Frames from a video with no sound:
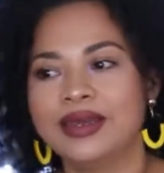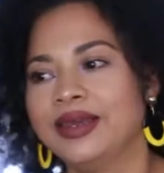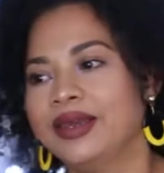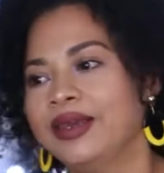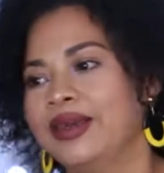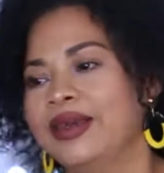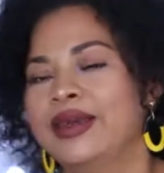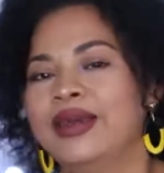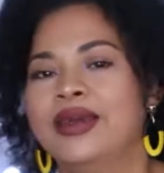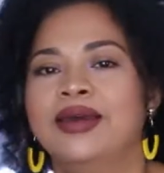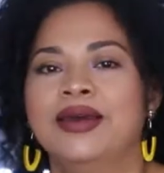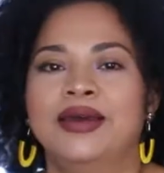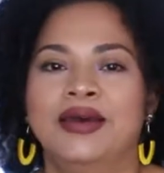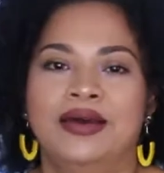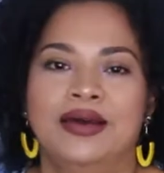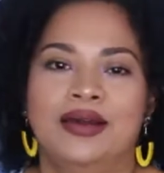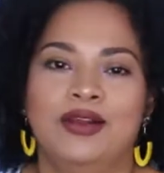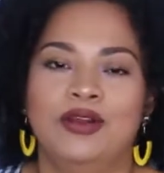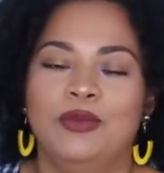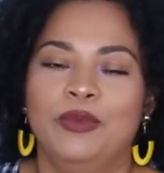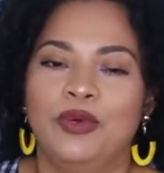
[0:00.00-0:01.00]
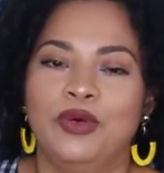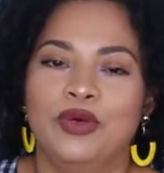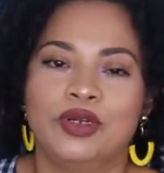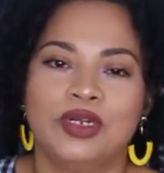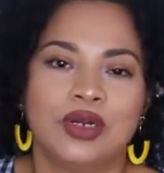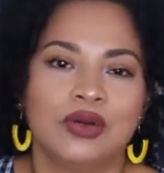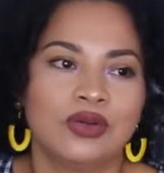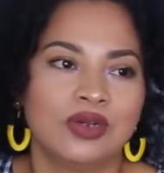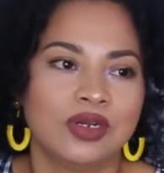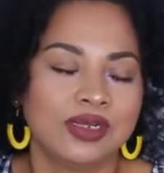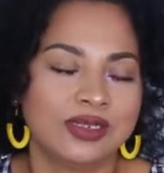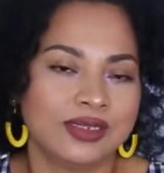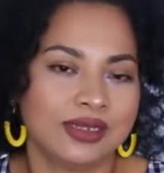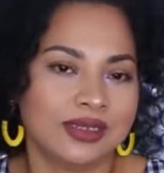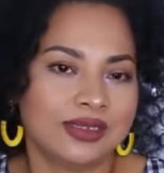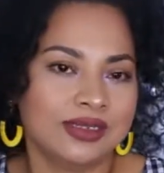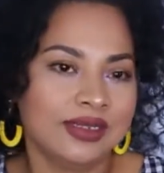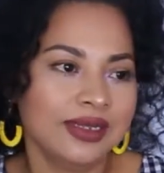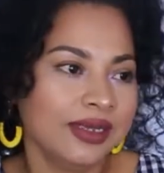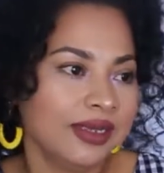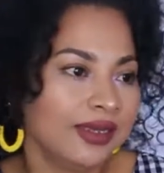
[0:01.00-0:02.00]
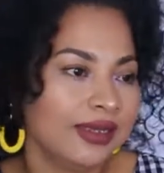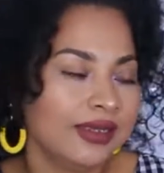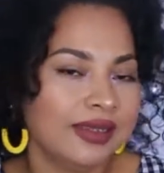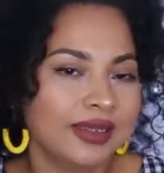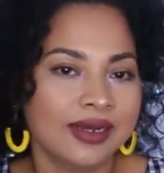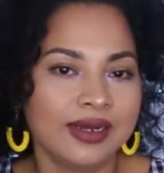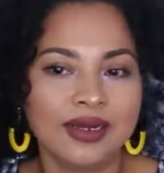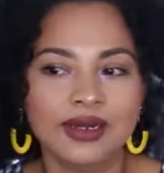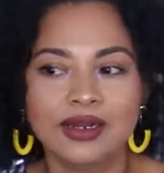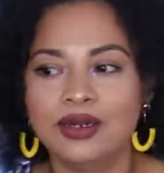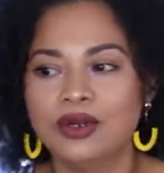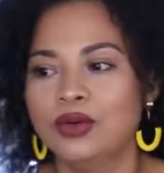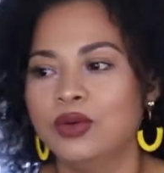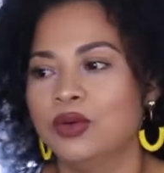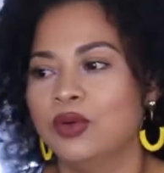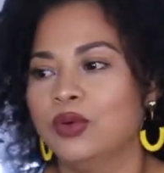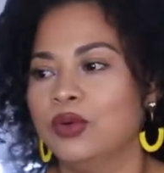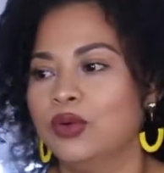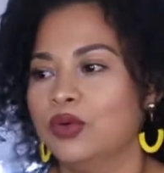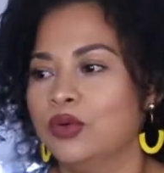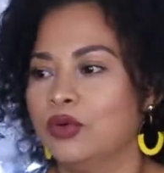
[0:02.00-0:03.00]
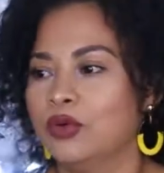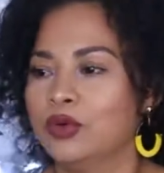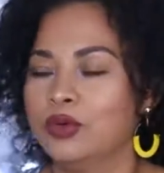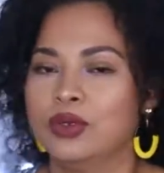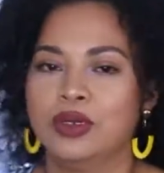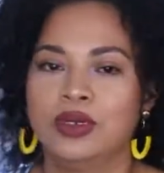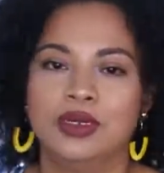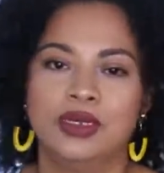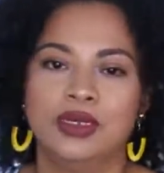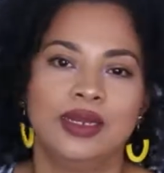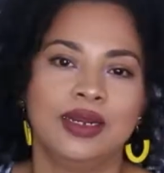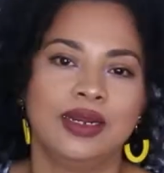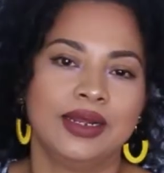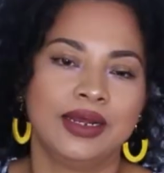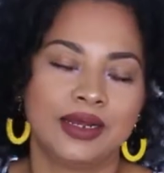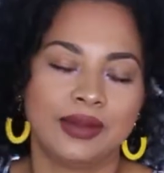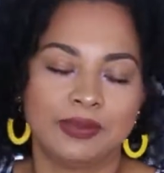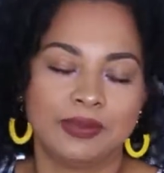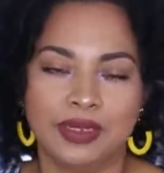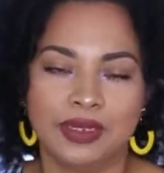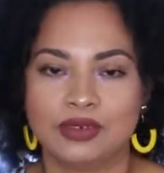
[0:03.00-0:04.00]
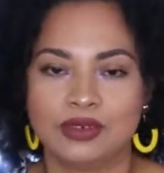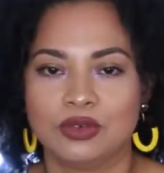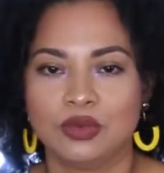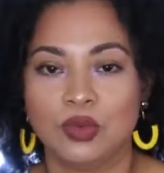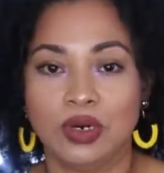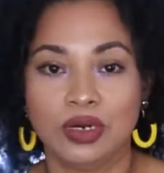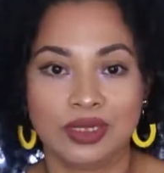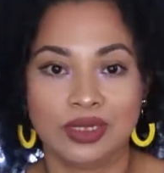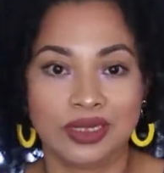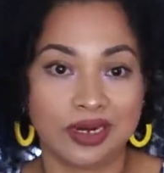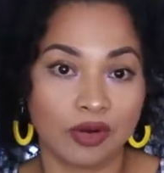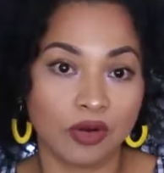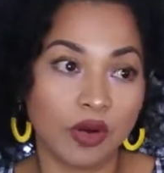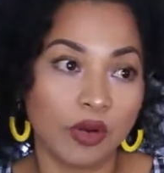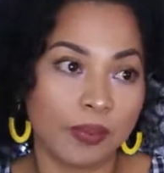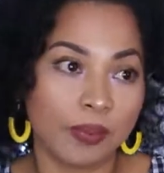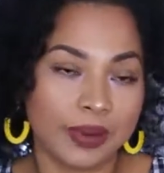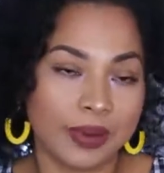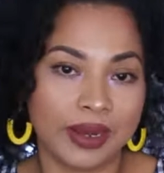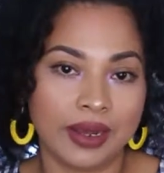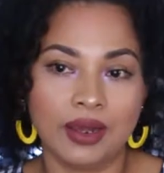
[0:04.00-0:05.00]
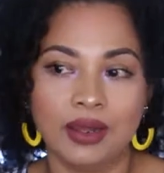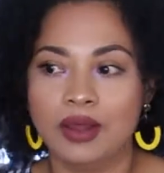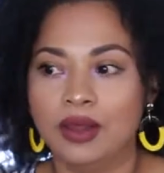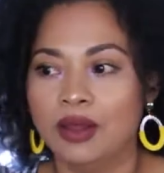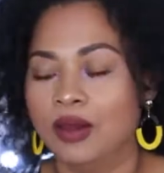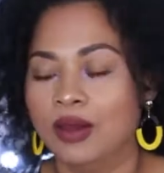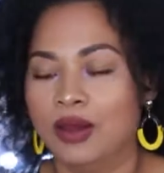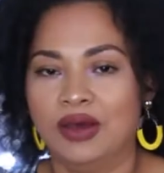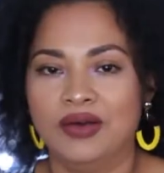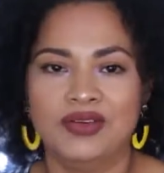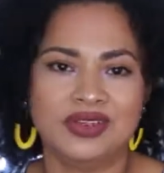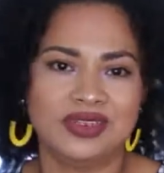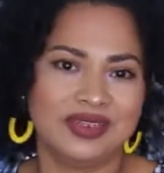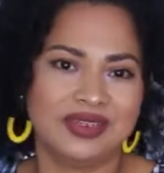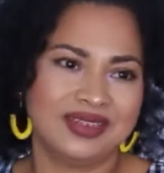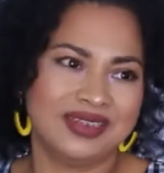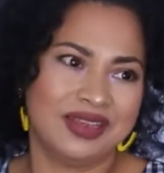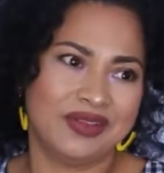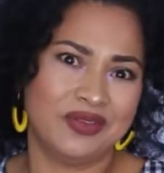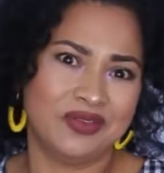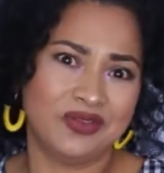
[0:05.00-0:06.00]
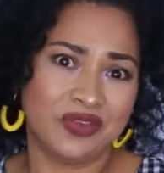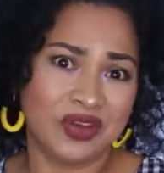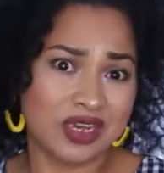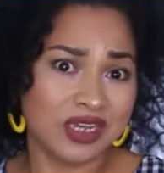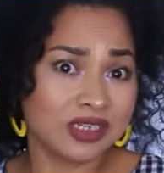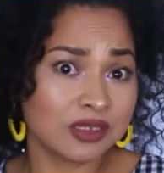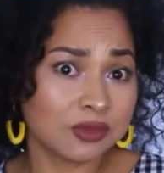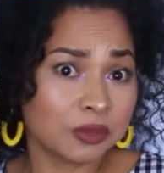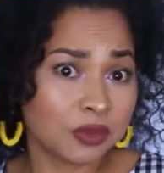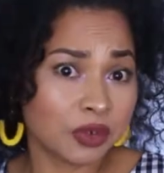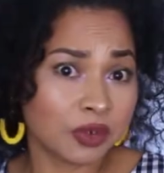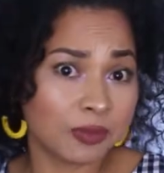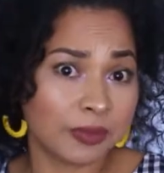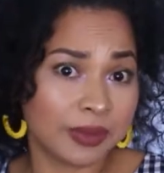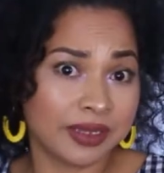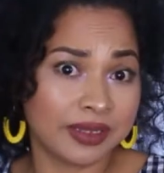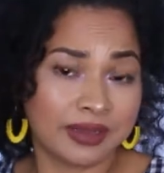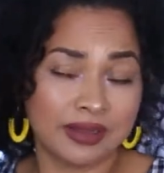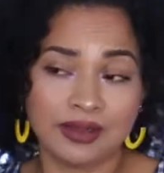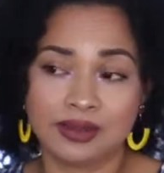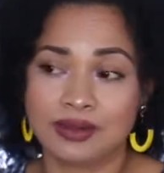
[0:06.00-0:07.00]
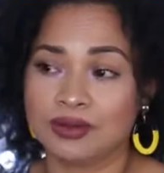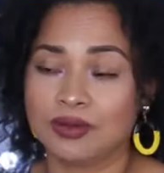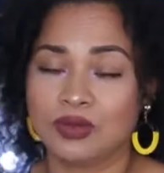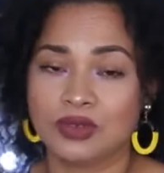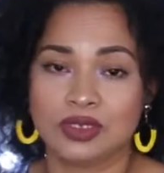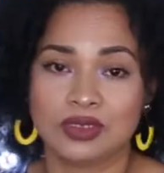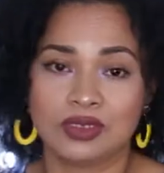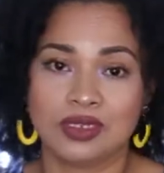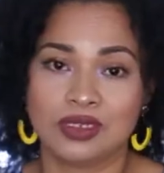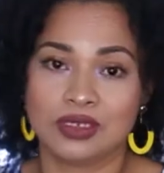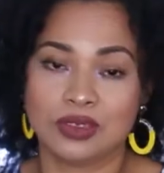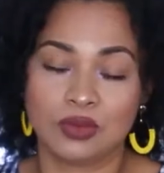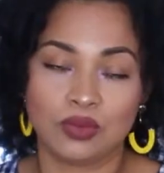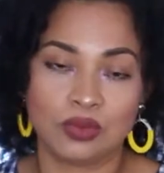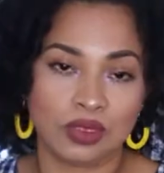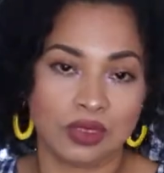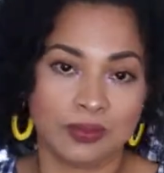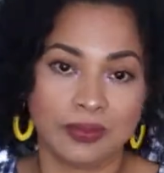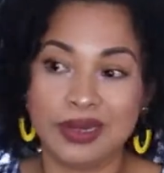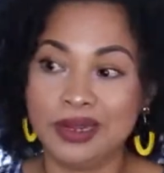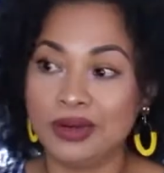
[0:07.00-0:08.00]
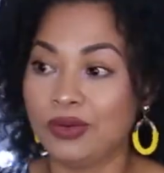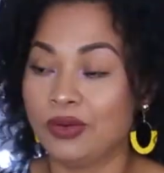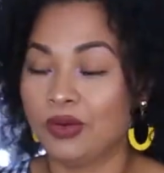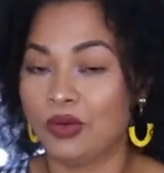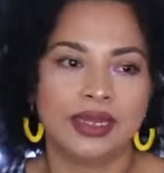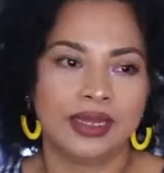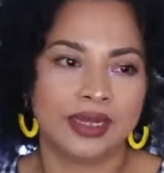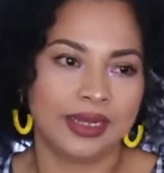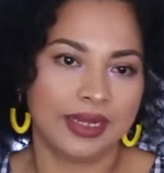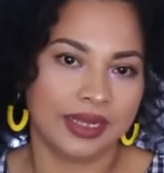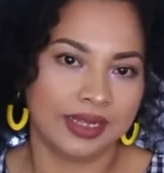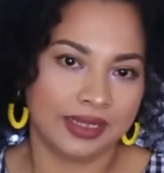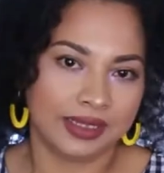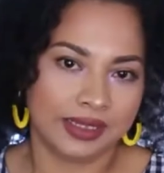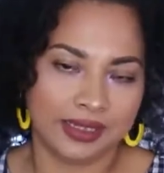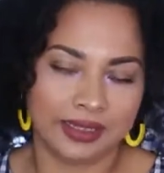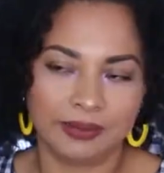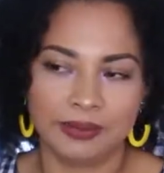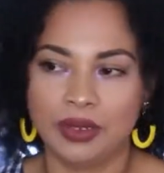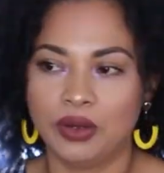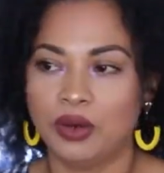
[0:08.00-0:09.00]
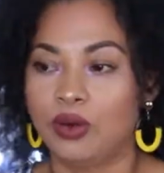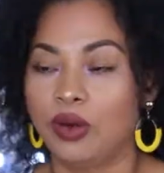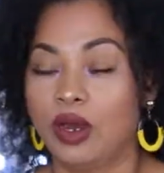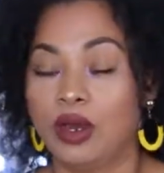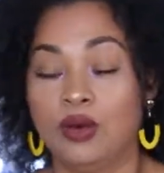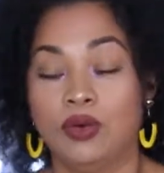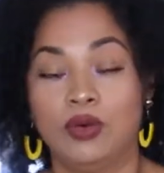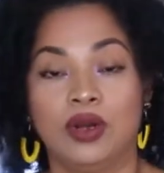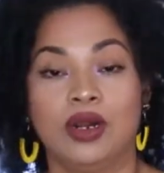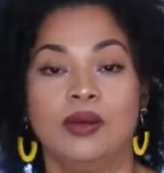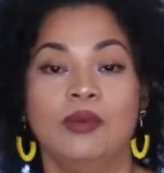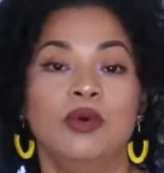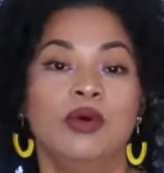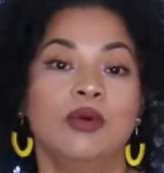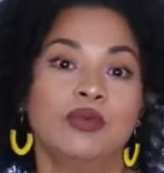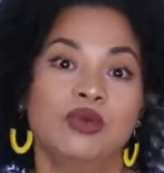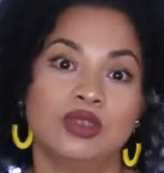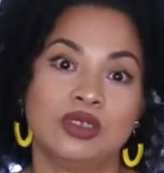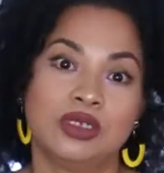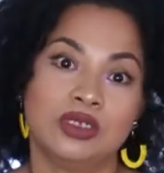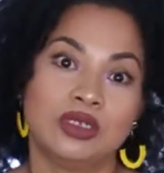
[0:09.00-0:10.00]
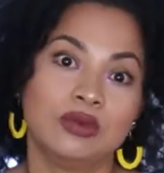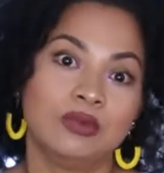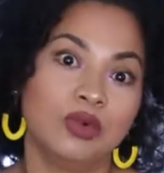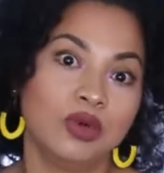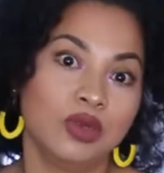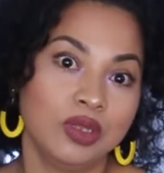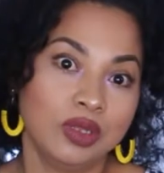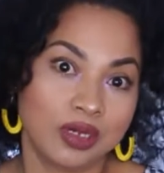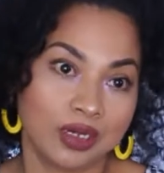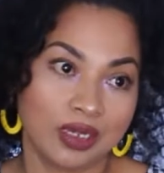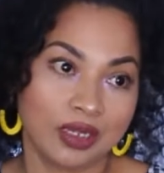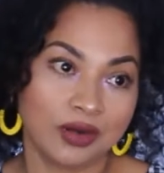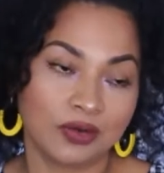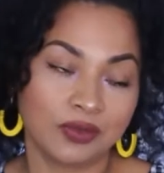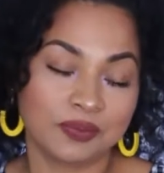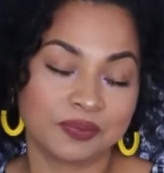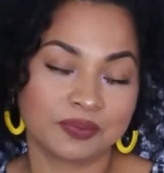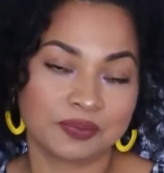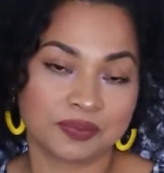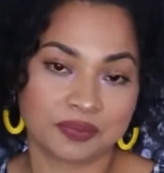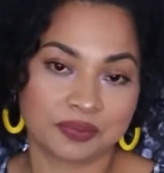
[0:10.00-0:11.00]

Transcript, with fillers: que a lo mejor ya no necesitan o quieren cambiar su guardarropa. A veces en Facebook venden cosas de segunda mano. Me encanta. Me ahorramos muchísimo dinero